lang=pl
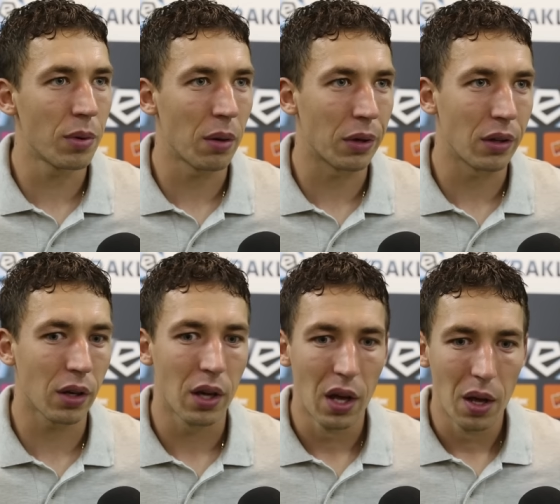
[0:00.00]
bramki.
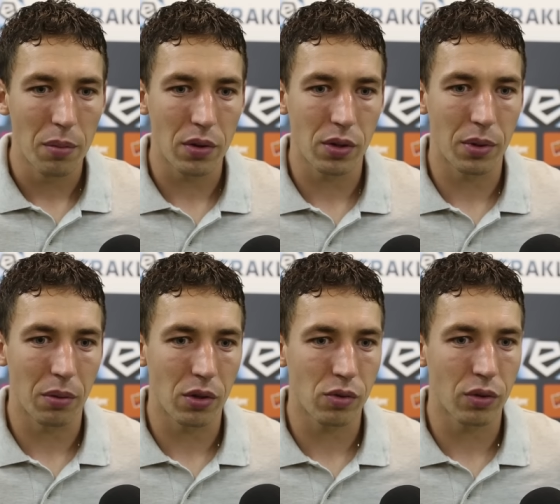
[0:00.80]
Tak? Pierwsza
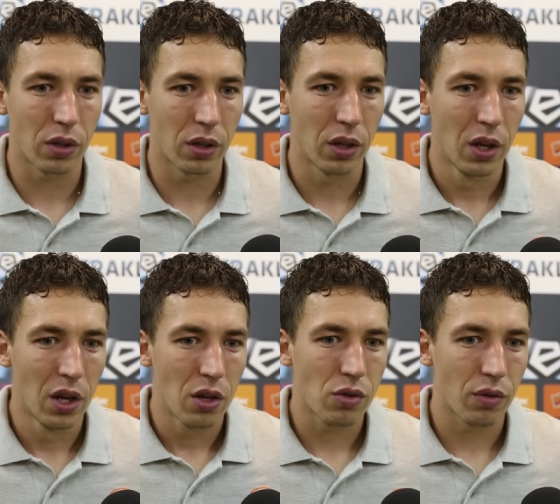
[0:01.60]
bramka rzut,
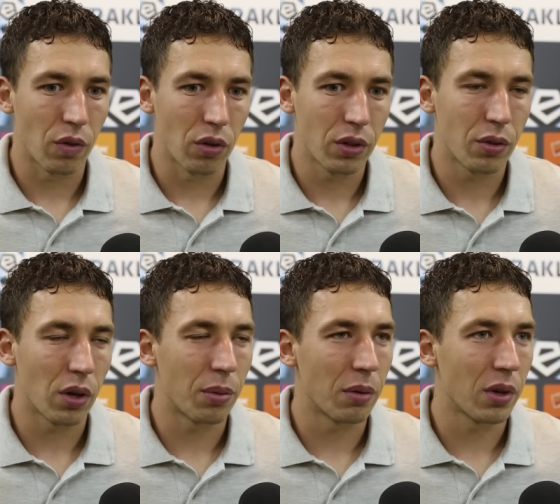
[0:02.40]
rzut wolny,
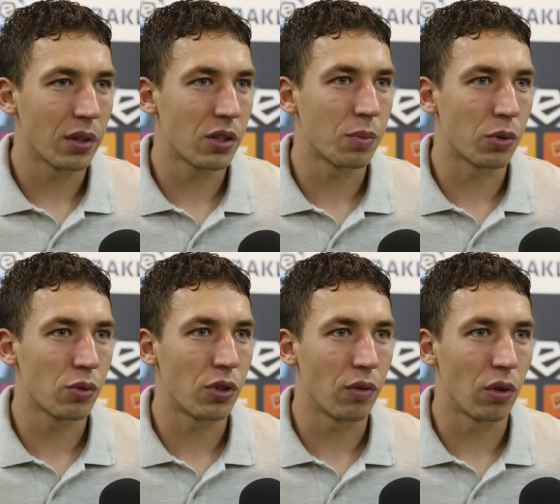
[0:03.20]
druga bramka też po
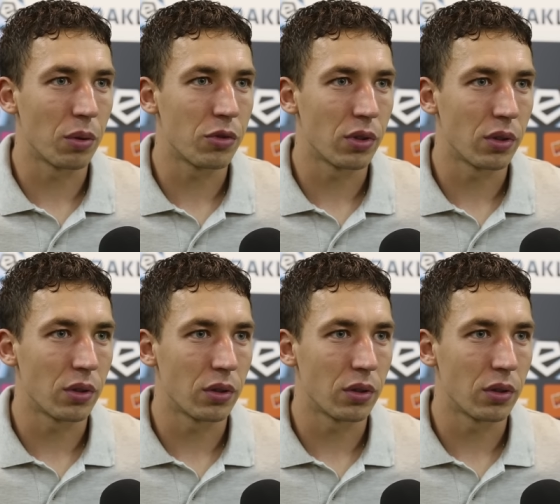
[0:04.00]
rzucie wolnym, gdzie